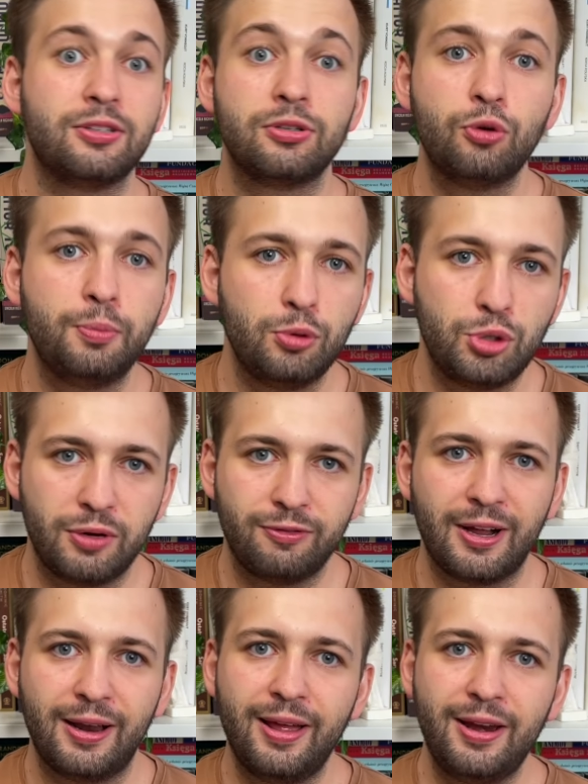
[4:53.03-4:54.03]
zgubił się w
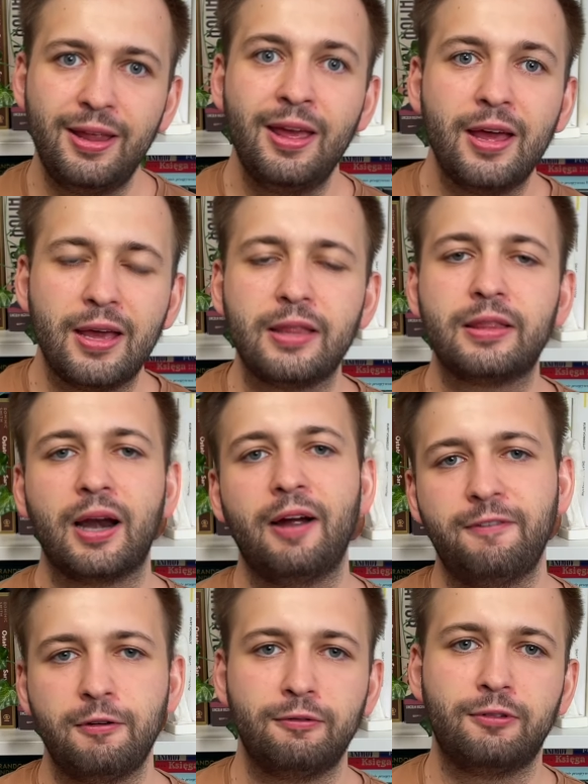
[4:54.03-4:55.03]
galerii i
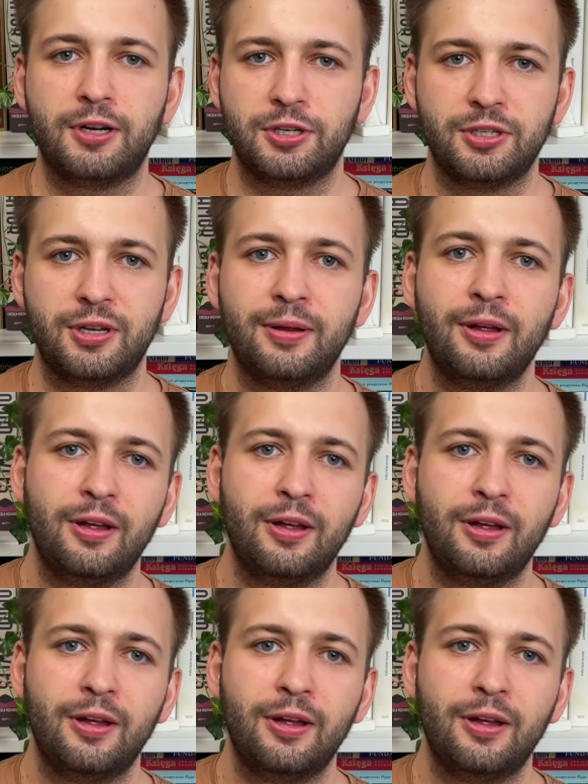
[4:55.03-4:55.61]
trafił właśnie